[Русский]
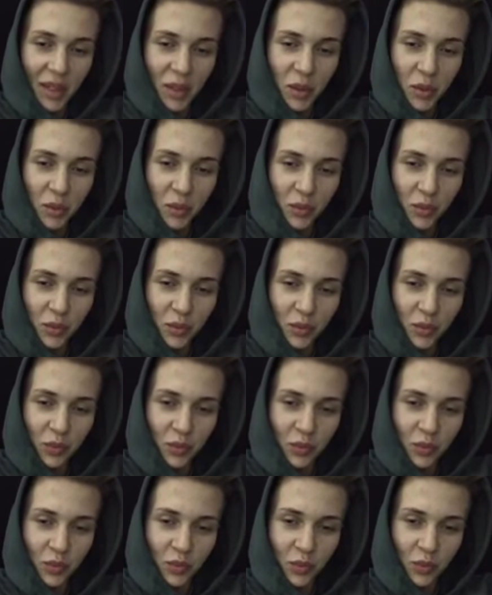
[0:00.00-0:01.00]
Э,
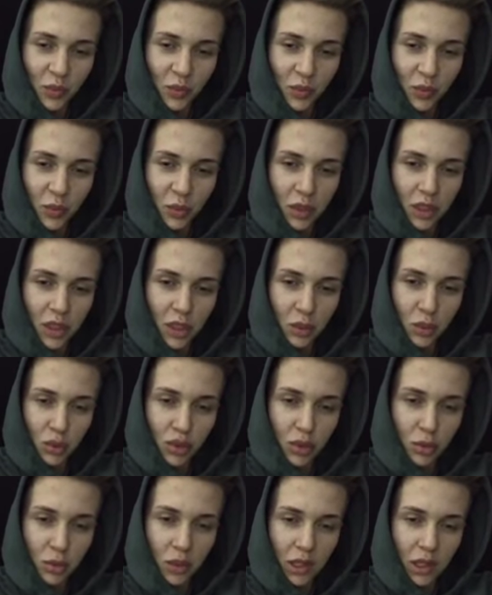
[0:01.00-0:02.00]
Почему
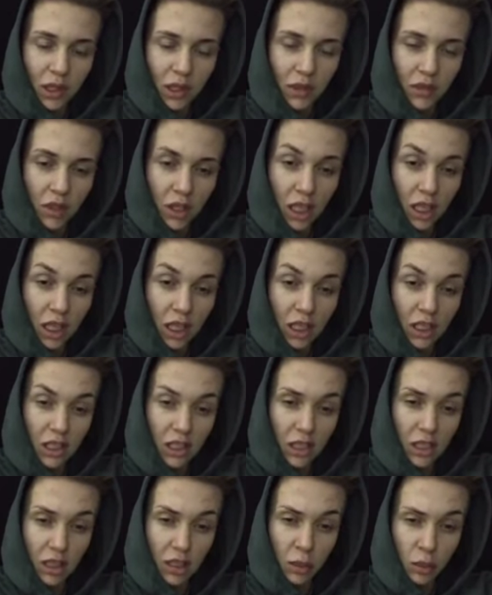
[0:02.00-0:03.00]
тебя называли
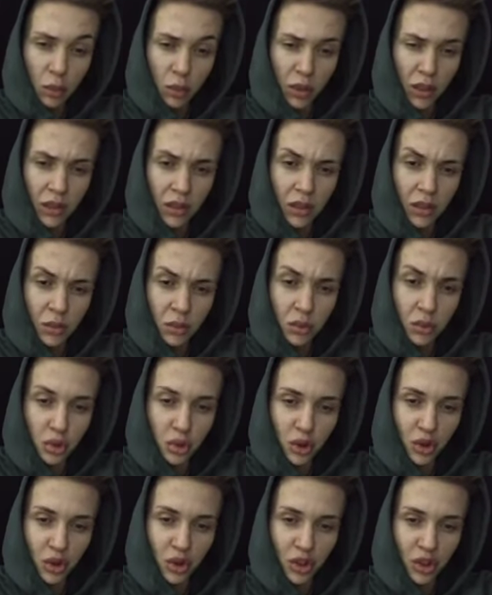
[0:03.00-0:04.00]
Оксаной? Потому
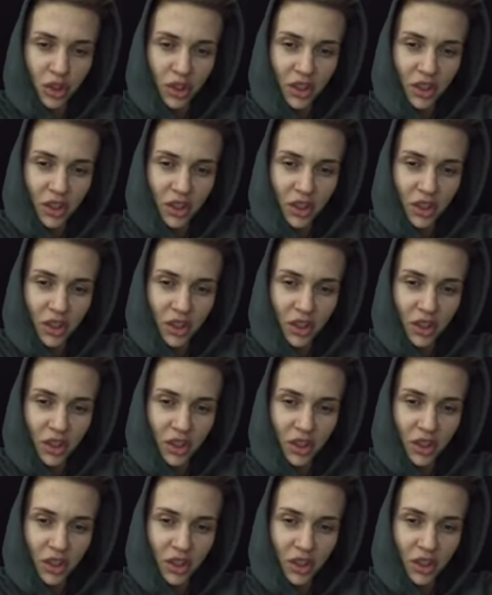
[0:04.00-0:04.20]
что...